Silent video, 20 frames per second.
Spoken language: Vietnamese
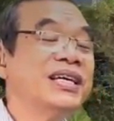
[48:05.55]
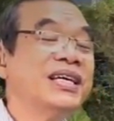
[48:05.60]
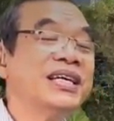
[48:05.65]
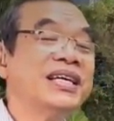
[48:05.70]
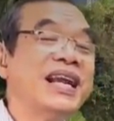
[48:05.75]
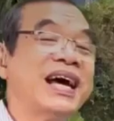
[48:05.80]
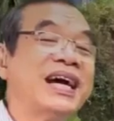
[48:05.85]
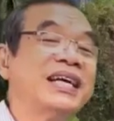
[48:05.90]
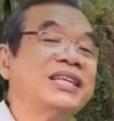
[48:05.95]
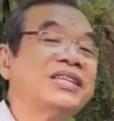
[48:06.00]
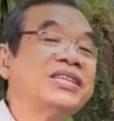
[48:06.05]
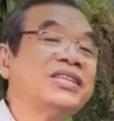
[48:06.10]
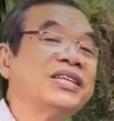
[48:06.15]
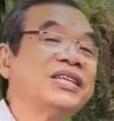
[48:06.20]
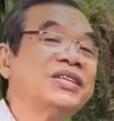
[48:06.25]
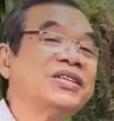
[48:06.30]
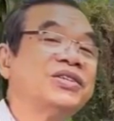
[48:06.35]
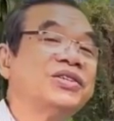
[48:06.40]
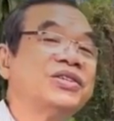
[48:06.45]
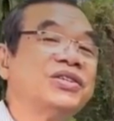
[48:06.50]
Hãy
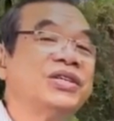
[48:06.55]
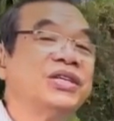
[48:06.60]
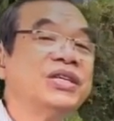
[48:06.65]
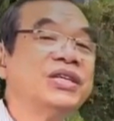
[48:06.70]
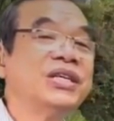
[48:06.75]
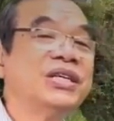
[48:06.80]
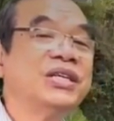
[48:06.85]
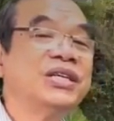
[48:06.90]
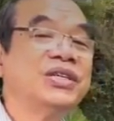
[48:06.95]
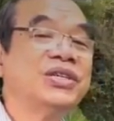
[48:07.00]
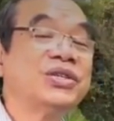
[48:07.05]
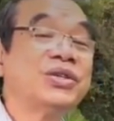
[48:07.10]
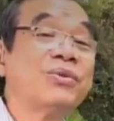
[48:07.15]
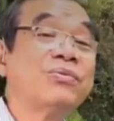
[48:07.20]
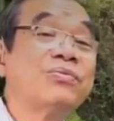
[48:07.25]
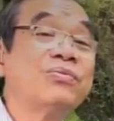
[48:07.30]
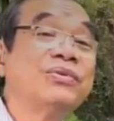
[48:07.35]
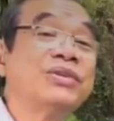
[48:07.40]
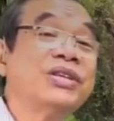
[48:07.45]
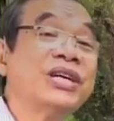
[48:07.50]
đi đi cô
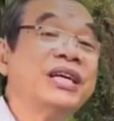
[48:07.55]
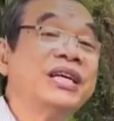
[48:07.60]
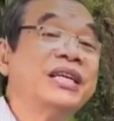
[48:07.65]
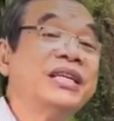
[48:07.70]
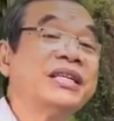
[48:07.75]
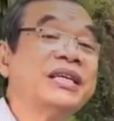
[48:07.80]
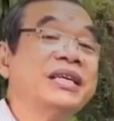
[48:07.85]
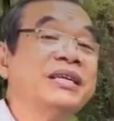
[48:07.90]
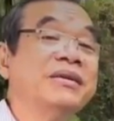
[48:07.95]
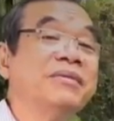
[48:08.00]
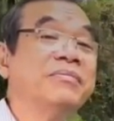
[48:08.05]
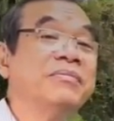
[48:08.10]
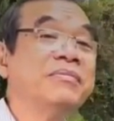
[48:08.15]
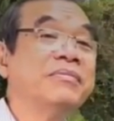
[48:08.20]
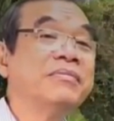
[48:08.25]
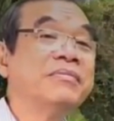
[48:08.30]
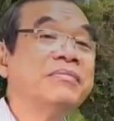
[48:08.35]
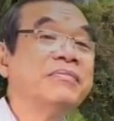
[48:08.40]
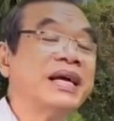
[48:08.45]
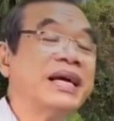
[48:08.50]
vì cô
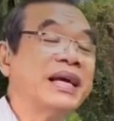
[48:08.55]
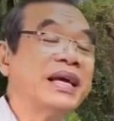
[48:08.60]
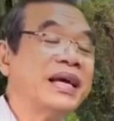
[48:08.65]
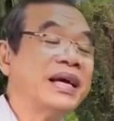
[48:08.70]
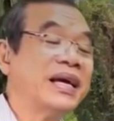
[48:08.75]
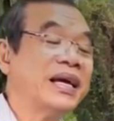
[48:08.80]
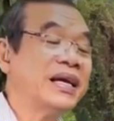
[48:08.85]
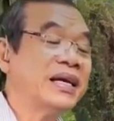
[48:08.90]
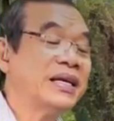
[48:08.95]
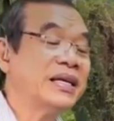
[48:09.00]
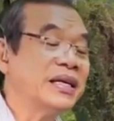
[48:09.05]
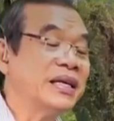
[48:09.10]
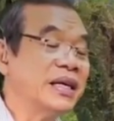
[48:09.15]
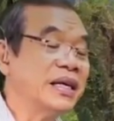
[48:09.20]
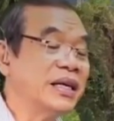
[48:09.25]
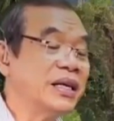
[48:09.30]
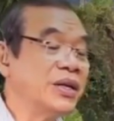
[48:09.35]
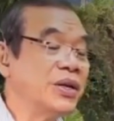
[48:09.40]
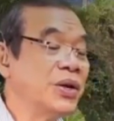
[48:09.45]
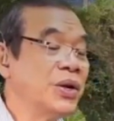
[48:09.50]
hãy cút
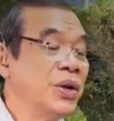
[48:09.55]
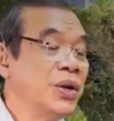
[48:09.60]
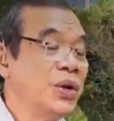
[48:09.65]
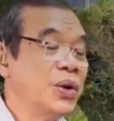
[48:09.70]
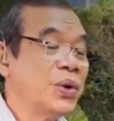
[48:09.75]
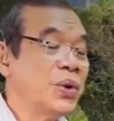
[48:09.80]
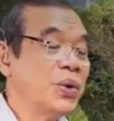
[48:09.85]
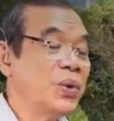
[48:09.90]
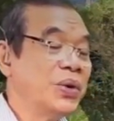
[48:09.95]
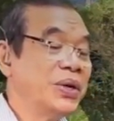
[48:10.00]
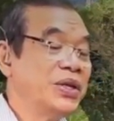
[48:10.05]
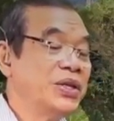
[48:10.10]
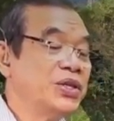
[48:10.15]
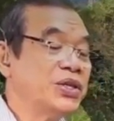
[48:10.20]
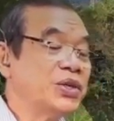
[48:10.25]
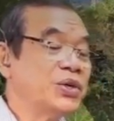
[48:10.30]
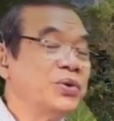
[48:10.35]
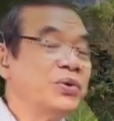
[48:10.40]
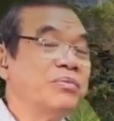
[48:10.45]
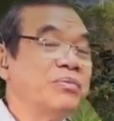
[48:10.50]
đi thật
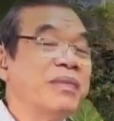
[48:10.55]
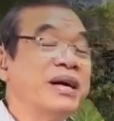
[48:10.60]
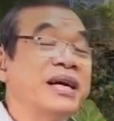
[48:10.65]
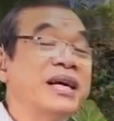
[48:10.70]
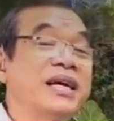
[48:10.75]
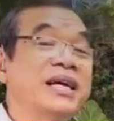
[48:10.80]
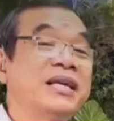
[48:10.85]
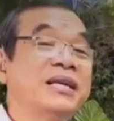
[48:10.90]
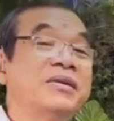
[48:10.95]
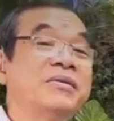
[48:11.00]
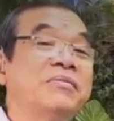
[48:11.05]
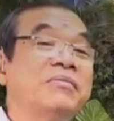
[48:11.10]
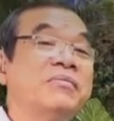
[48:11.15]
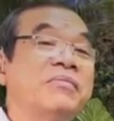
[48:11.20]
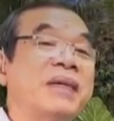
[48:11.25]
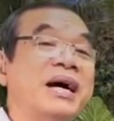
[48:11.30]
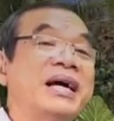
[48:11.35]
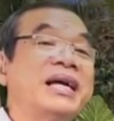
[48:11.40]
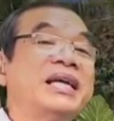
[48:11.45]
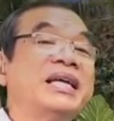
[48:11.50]
xa.
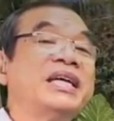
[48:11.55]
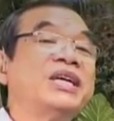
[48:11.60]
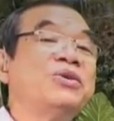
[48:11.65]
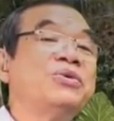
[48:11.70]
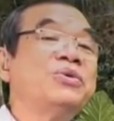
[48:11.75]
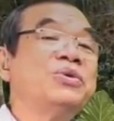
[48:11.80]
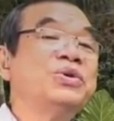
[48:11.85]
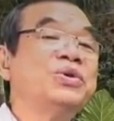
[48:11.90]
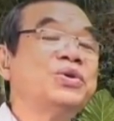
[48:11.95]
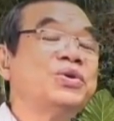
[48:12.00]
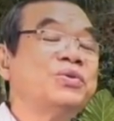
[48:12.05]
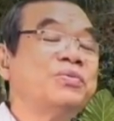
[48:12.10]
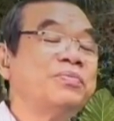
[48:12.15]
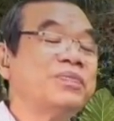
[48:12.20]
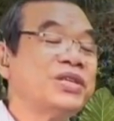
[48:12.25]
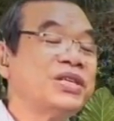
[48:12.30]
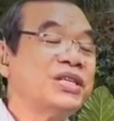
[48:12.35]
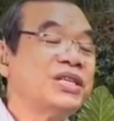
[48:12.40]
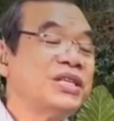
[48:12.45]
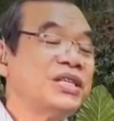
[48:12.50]
Đừng để
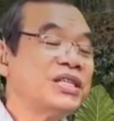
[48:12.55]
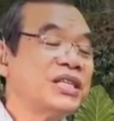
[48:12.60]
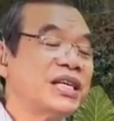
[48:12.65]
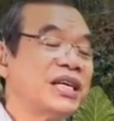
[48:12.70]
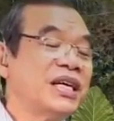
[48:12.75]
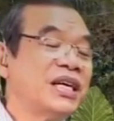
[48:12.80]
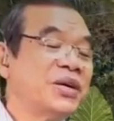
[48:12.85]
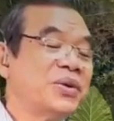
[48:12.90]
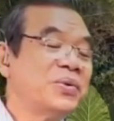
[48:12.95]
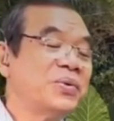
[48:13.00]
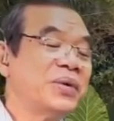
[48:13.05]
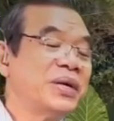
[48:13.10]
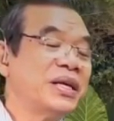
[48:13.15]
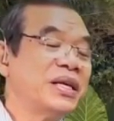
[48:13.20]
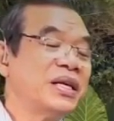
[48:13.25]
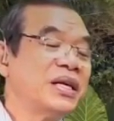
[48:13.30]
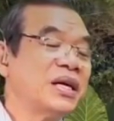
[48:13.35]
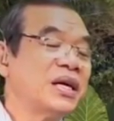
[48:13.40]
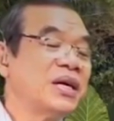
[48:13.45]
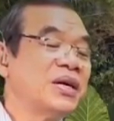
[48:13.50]
tôi ngày
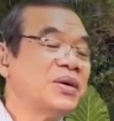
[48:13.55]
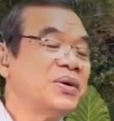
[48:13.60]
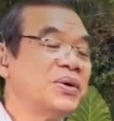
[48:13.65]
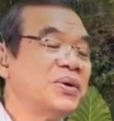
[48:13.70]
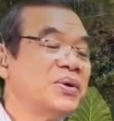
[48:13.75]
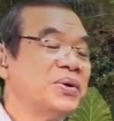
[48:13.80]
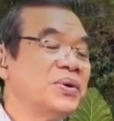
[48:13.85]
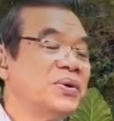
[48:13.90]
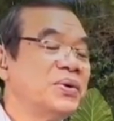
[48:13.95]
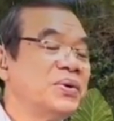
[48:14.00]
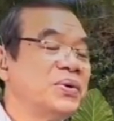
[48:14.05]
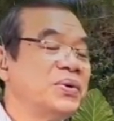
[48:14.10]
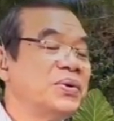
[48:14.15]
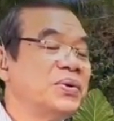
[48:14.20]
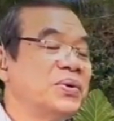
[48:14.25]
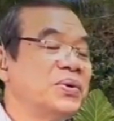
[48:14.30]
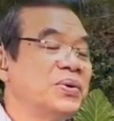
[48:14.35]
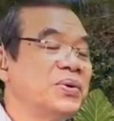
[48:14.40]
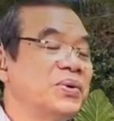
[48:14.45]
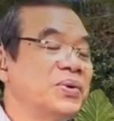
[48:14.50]
nào cũng
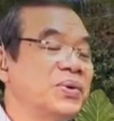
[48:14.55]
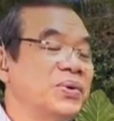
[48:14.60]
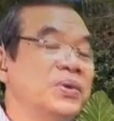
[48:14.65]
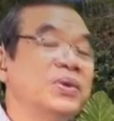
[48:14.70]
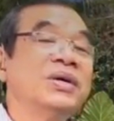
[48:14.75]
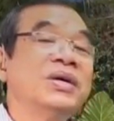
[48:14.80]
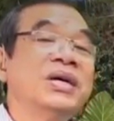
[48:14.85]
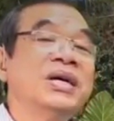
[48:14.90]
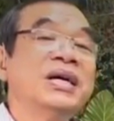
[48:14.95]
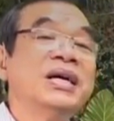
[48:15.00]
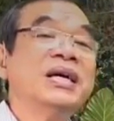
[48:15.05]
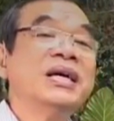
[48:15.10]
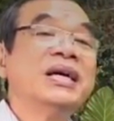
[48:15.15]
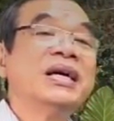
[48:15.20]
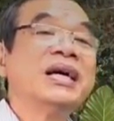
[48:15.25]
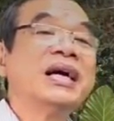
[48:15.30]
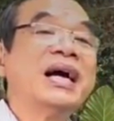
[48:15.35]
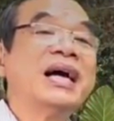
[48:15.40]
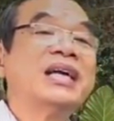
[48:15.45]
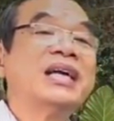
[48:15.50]
đuối hoài.